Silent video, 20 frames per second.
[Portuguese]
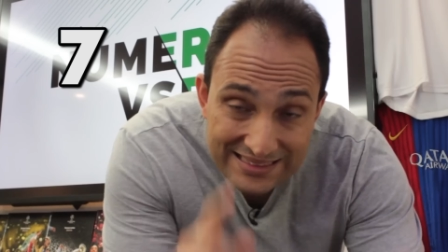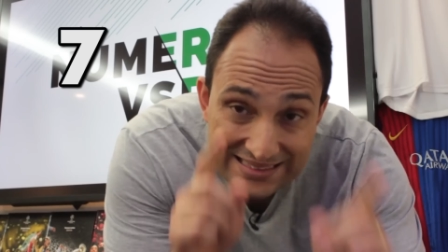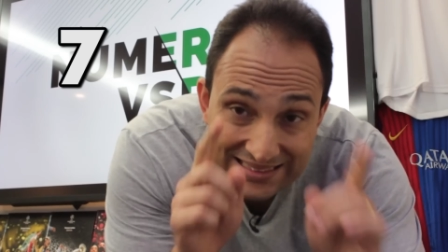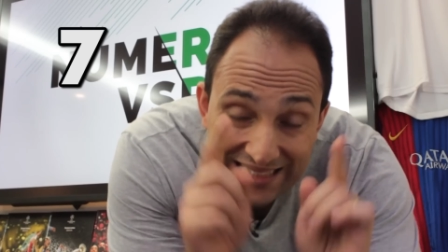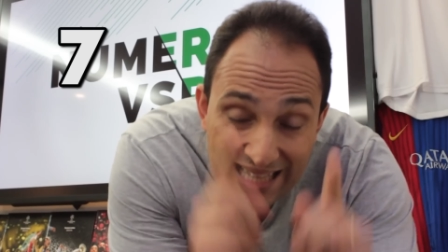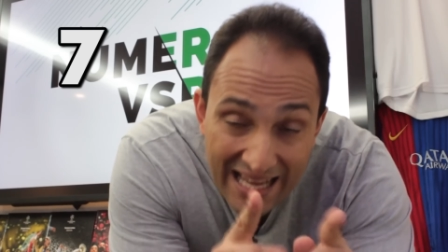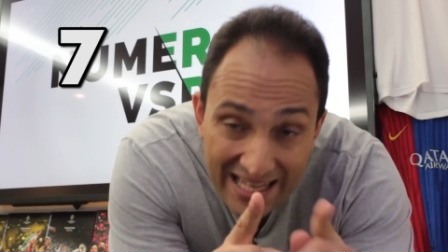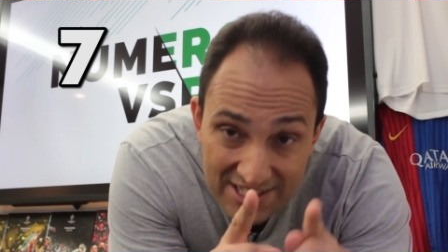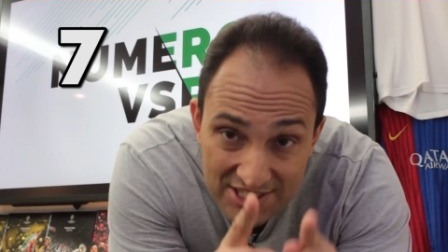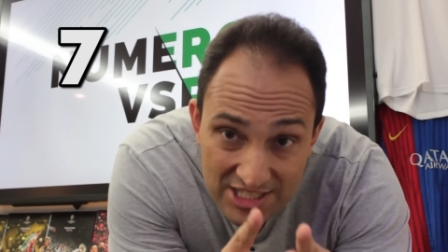
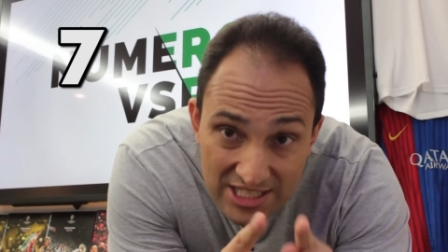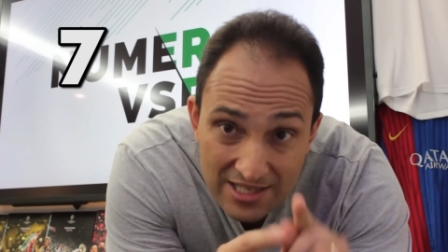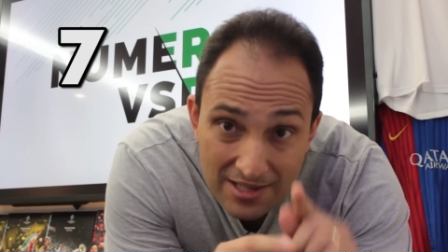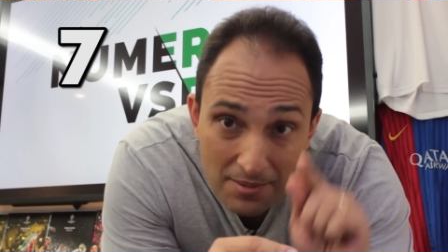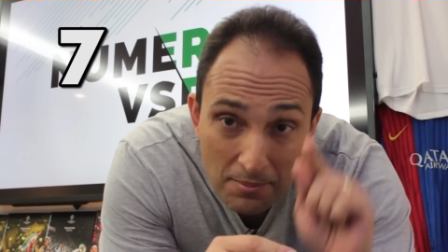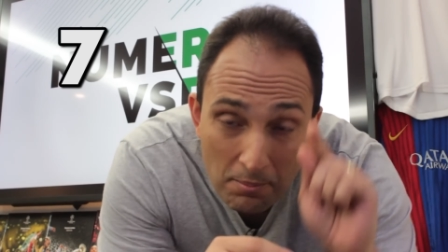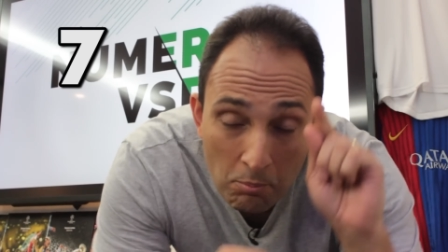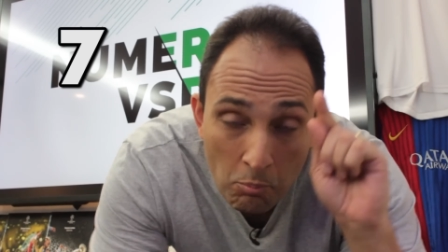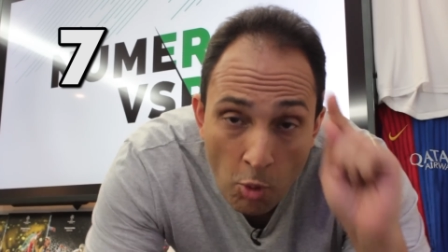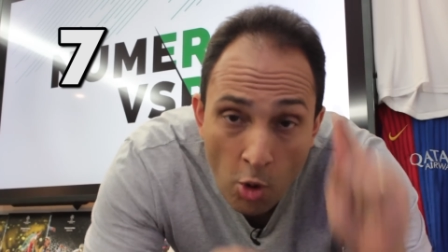
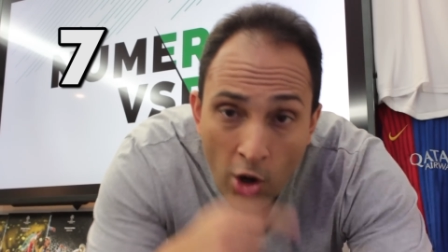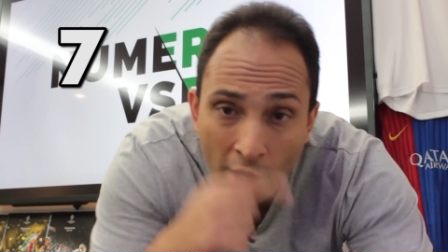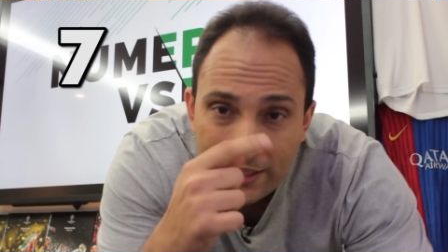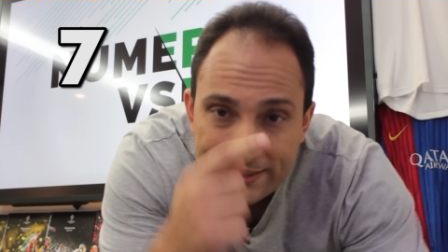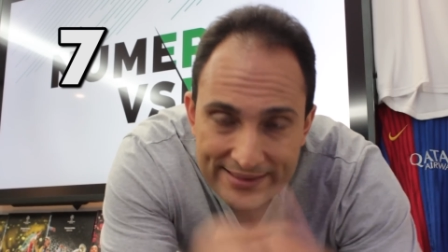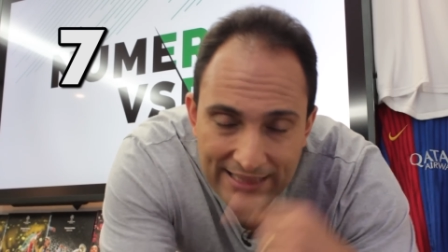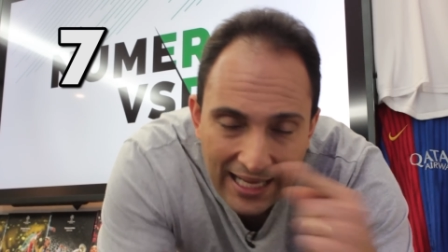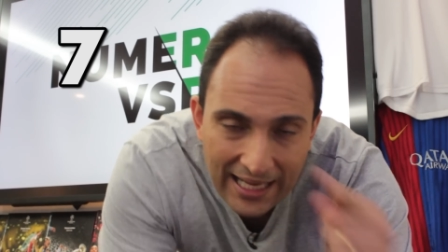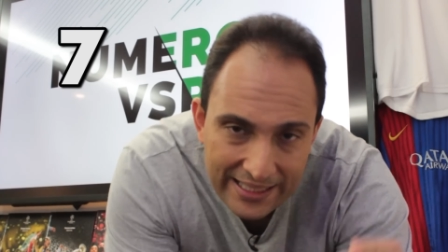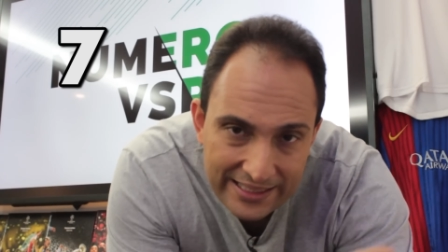7
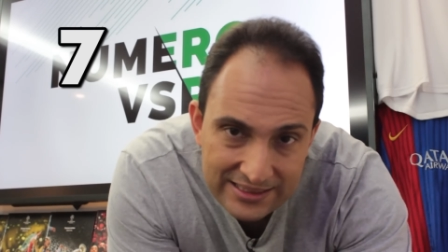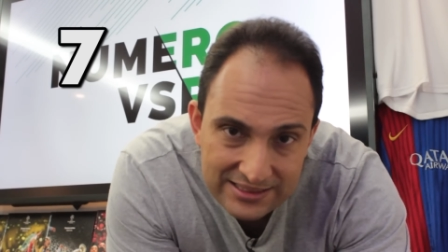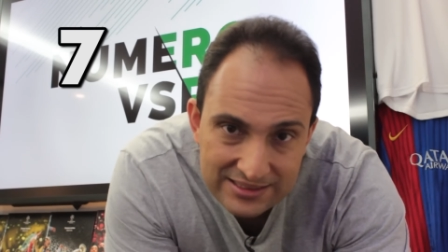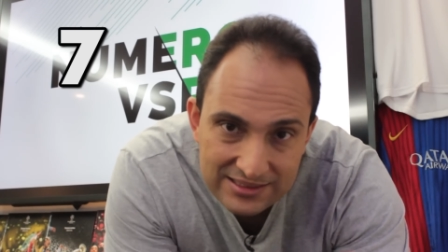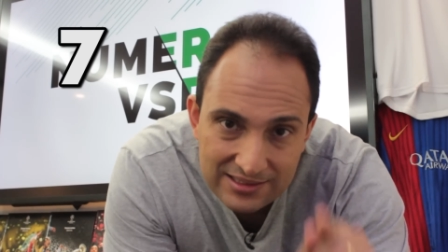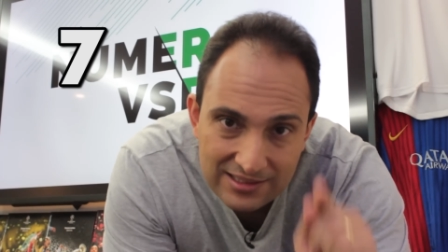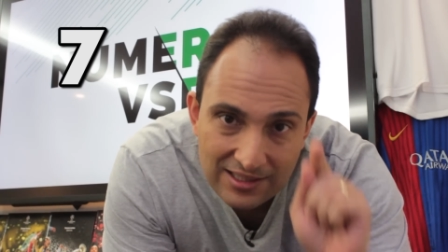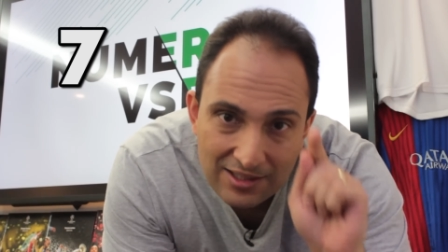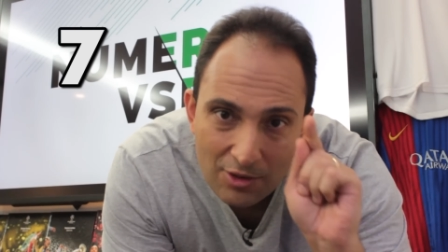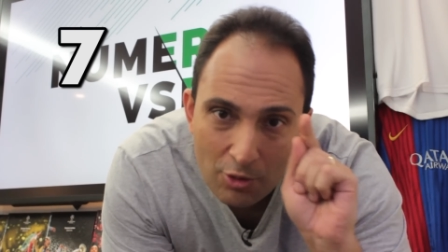
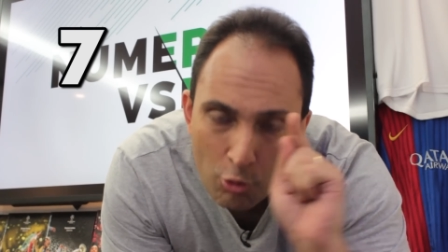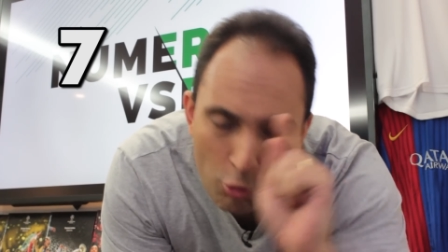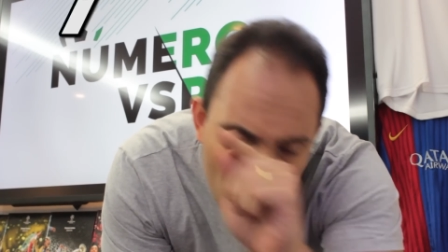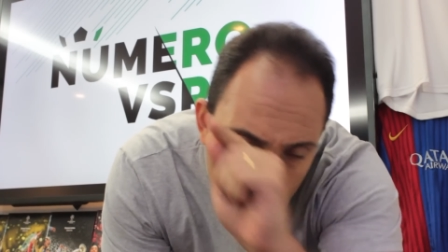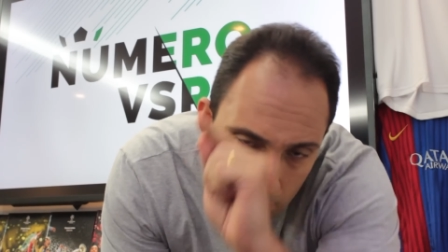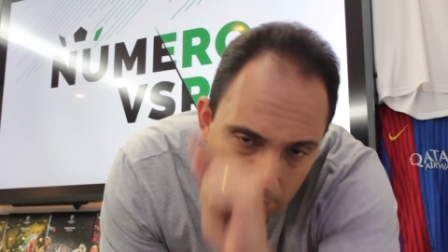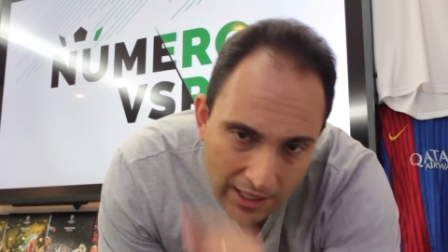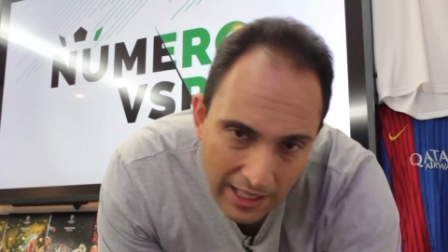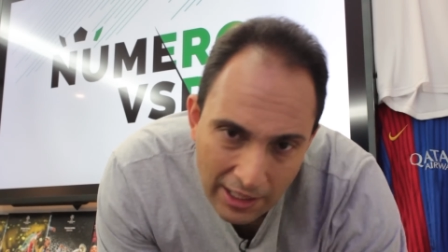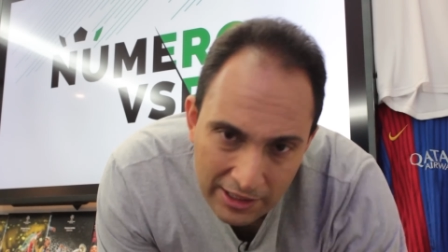mortais
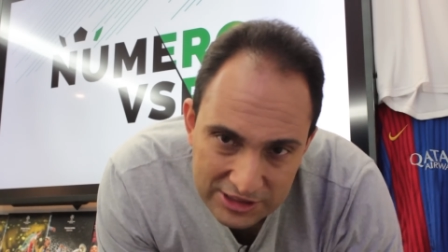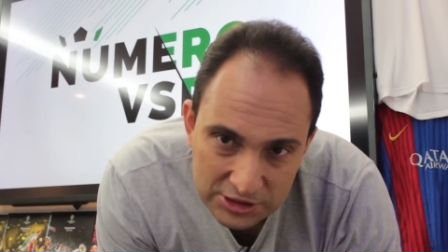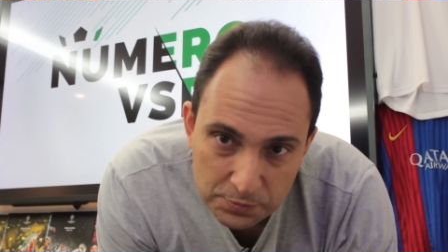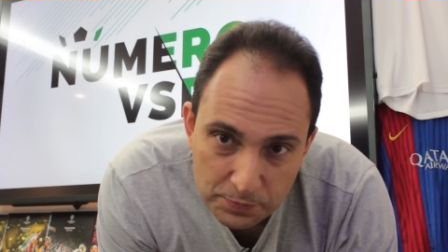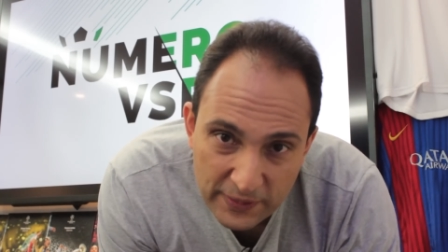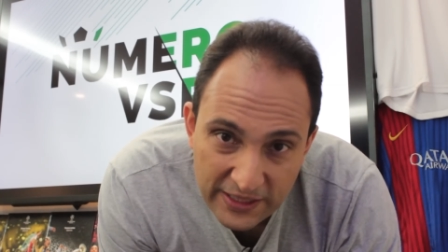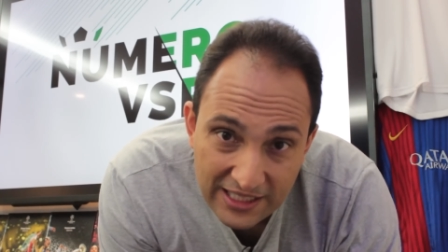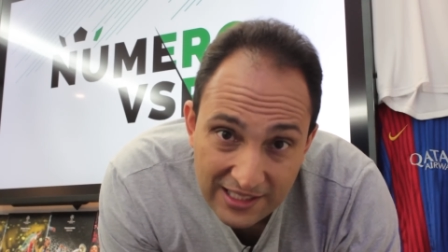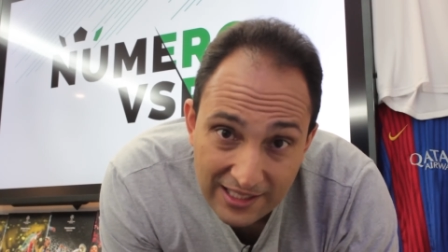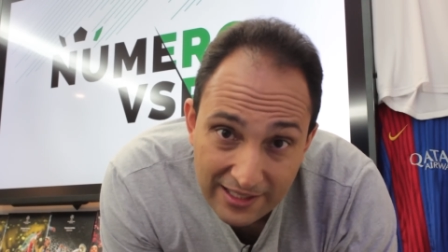o
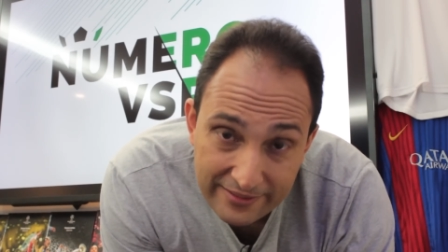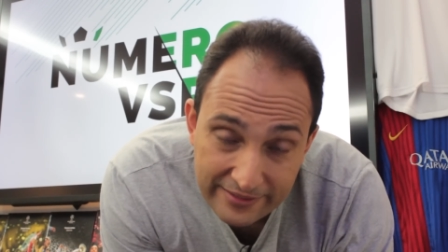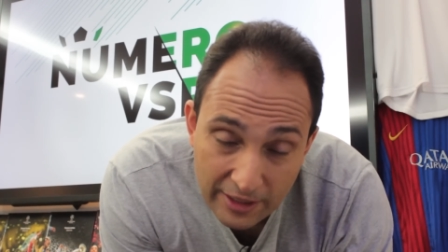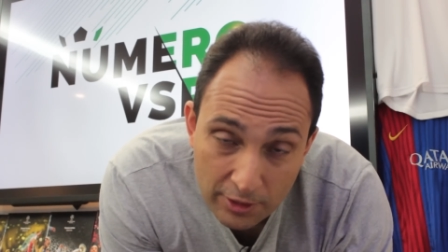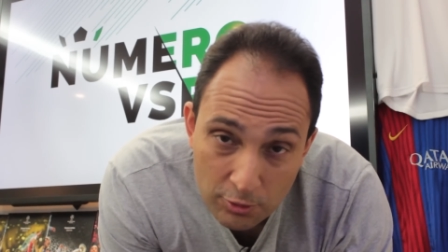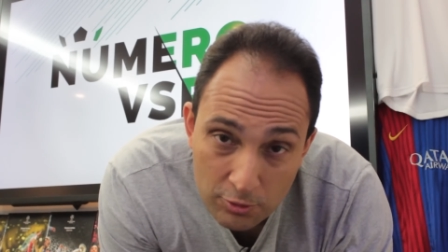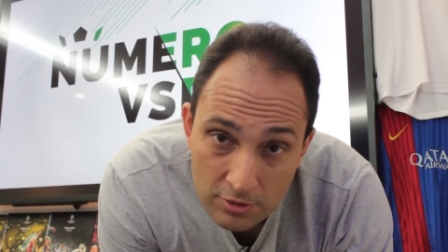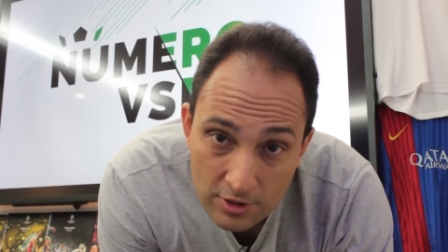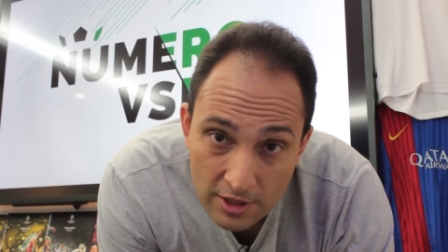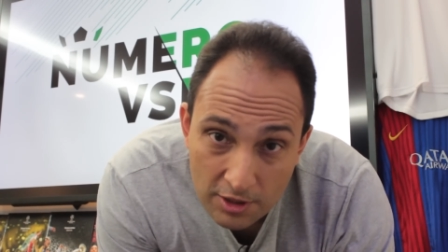Asprilla
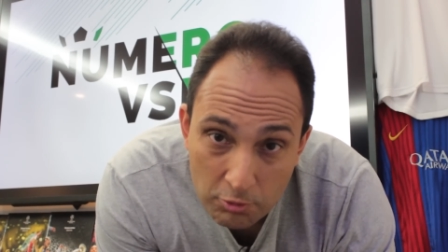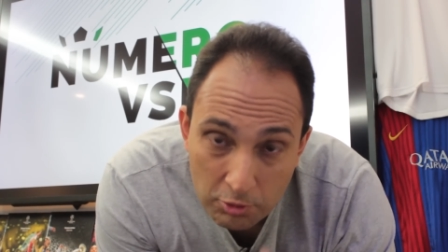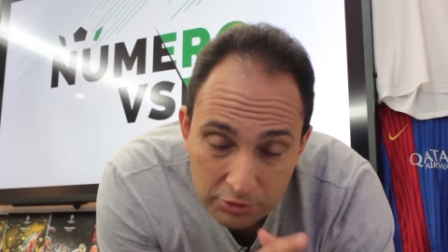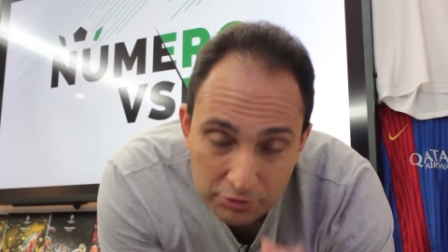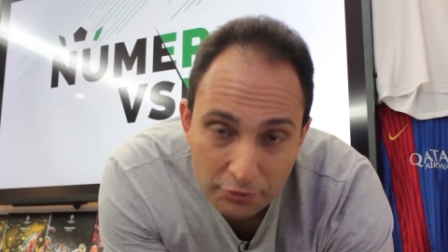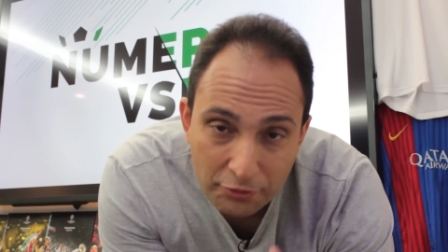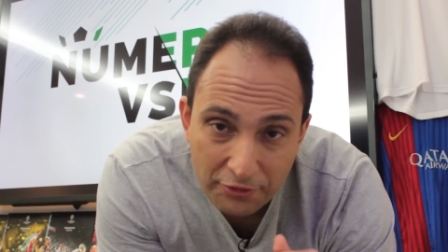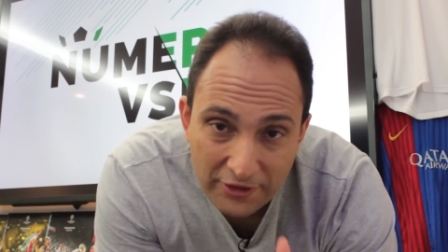deu quando